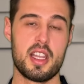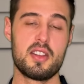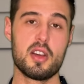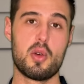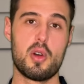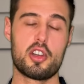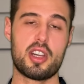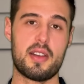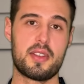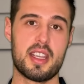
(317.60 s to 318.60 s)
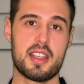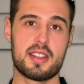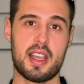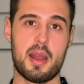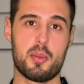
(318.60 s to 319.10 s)
In Tirol schaffte
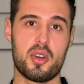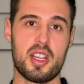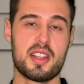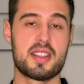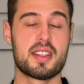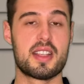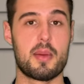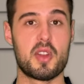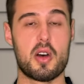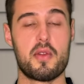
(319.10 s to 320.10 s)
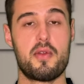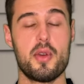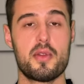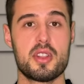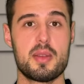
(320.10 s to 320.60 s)
es Embry insgesamt auf
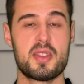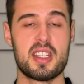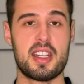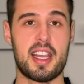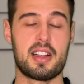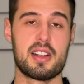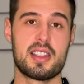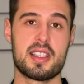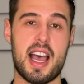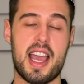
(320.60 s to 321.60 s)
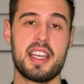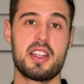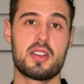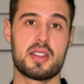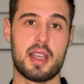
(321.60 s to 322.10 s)
75 Tackles,
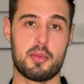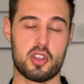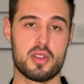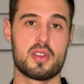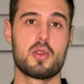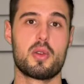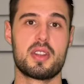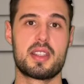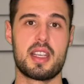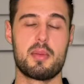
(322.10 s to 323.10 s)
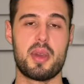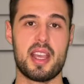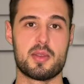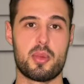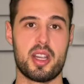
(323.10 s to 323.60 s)
eine Interceptions und 10 Pass